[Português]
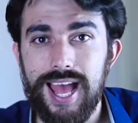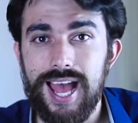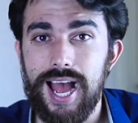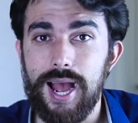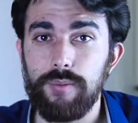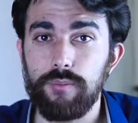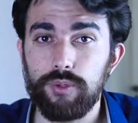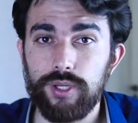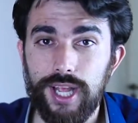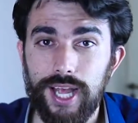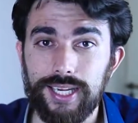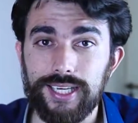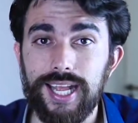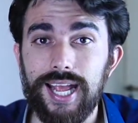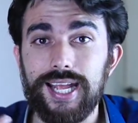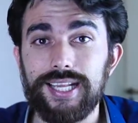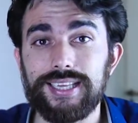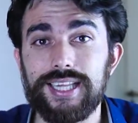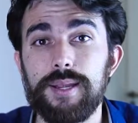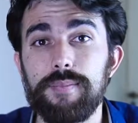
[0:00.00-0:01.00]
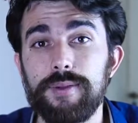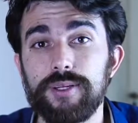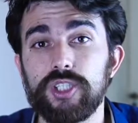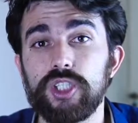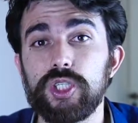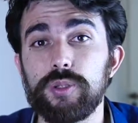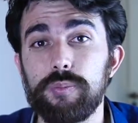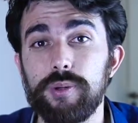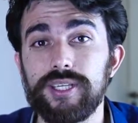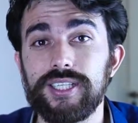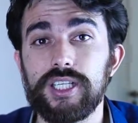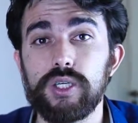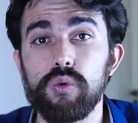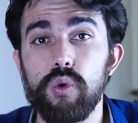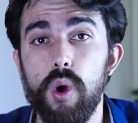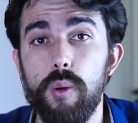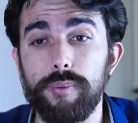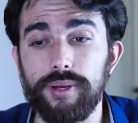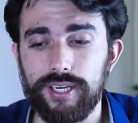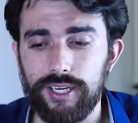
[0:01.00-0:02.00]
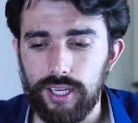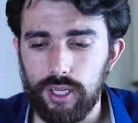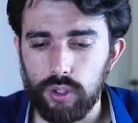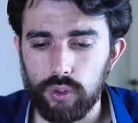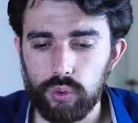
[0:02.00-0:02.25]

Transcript: A mulher tem medo de perder o homem